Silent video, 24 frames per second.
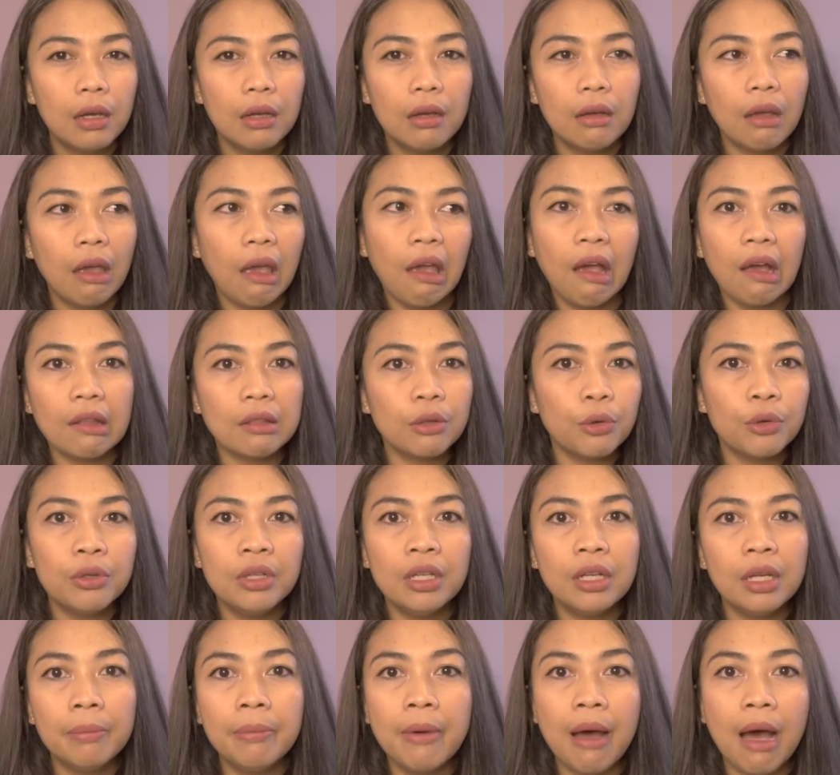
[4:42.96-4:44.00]
kayak nggak tau
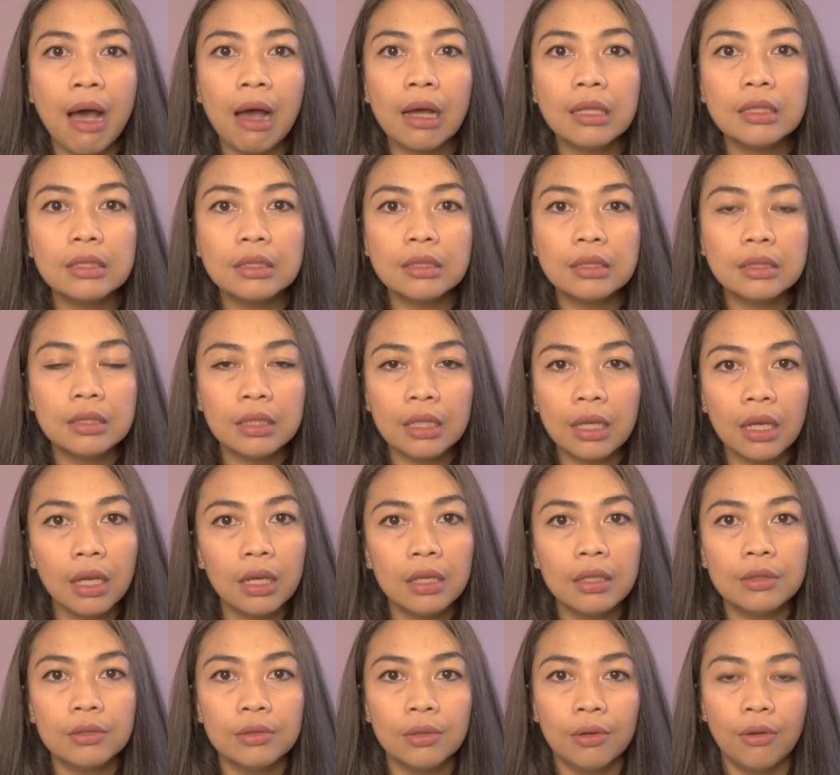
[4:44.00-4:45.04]
diri banget
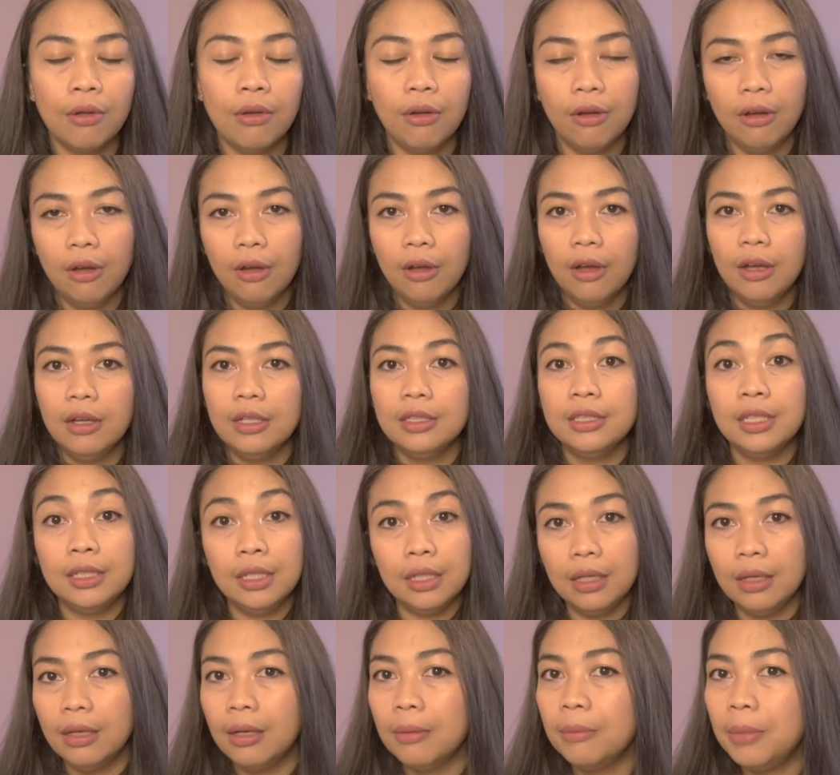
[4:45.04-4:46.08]
sih gitu loh
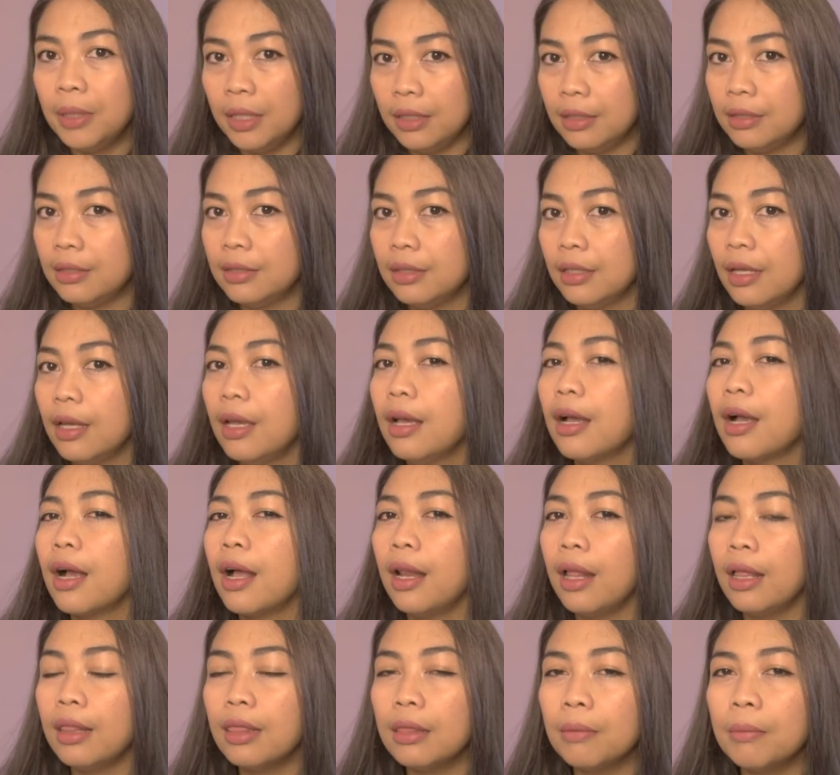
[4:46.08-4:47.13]
jadi please
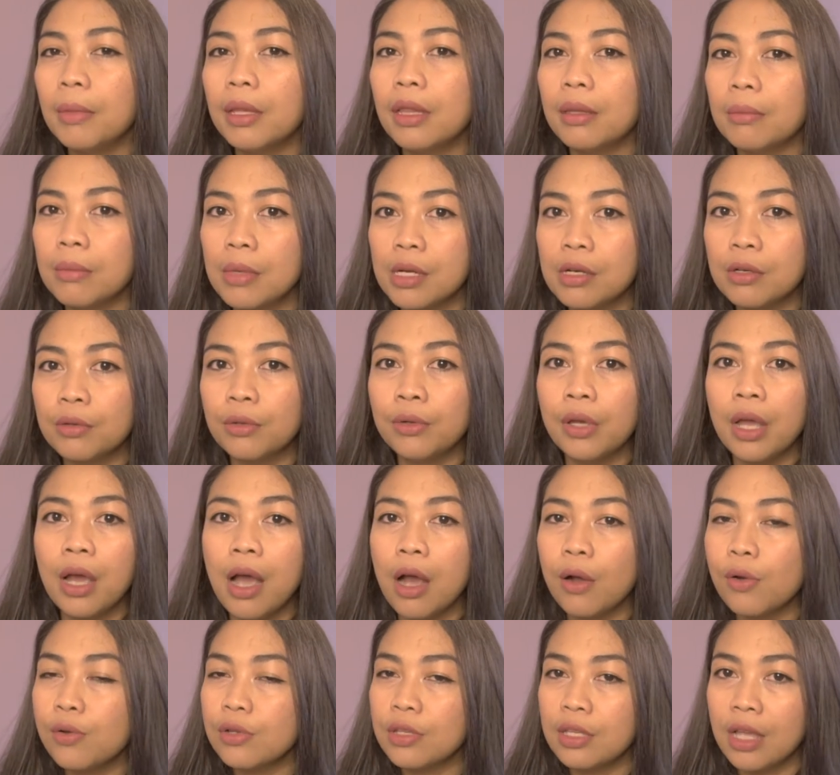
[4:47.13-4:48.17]
kalian teman-temanku yang
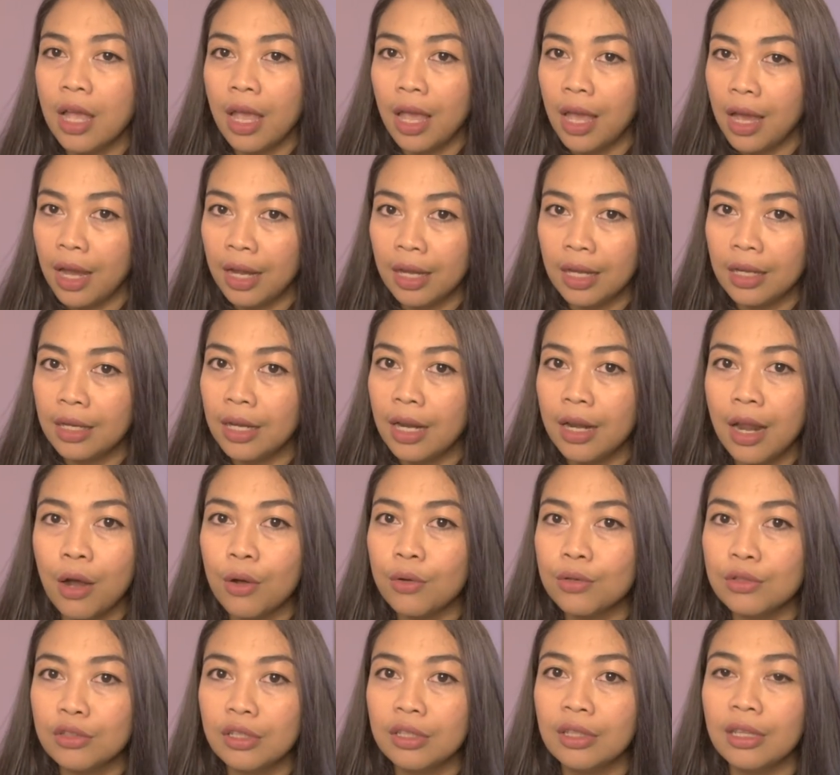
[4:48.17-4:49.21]
aku sayangi dan
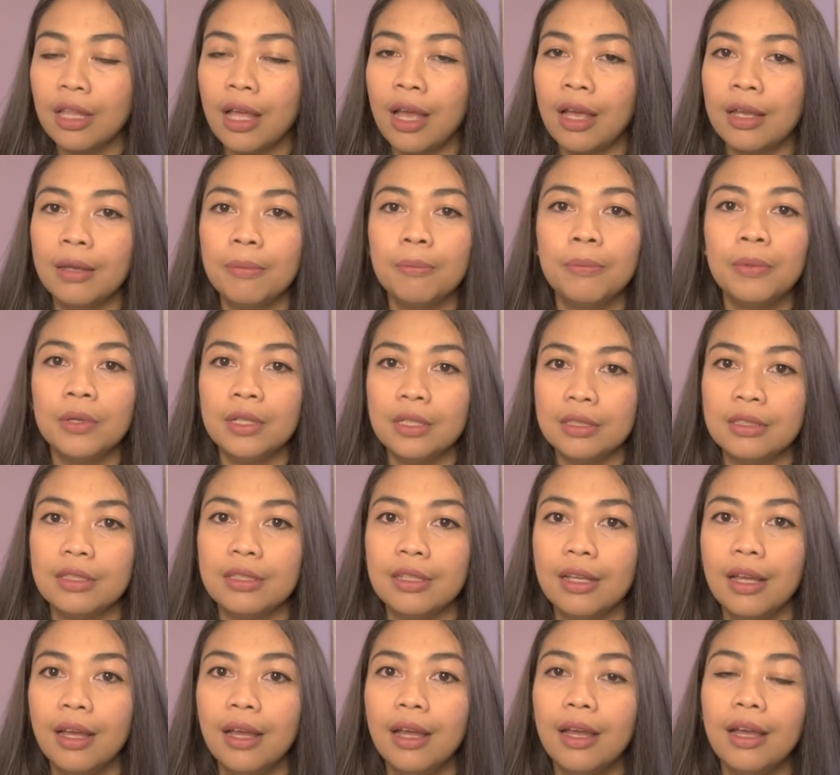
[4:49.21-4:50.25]
aku cintai please